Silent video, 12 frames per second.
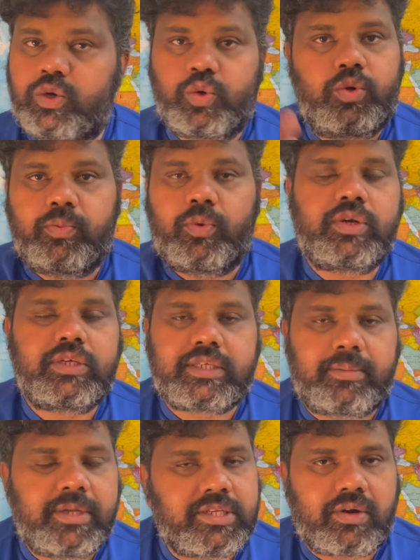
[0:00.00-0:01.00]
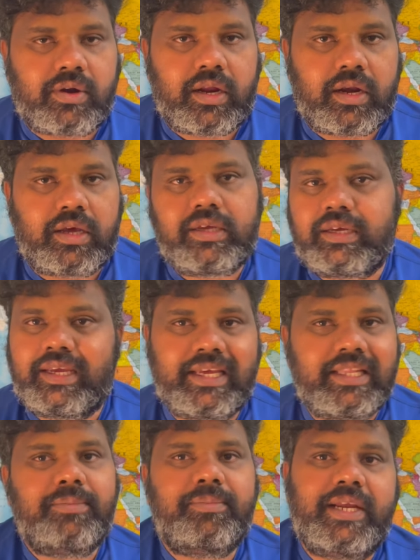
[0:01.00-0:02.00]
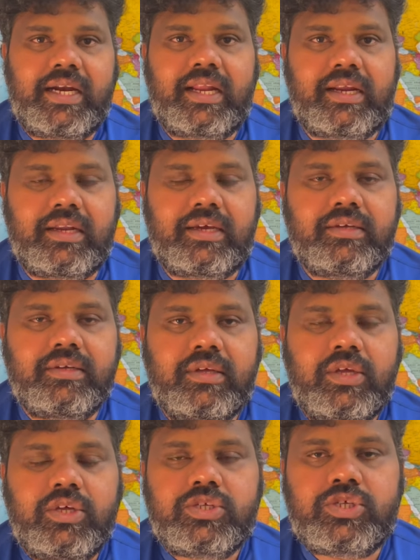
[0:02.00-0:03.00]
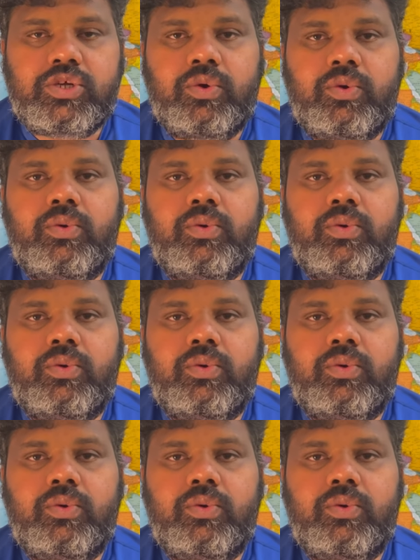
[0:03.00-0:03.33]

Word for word: குட் போனஸ் அப்படின்னு சொன்னாங்களா எதுவுமே நடக்கலை ஸோ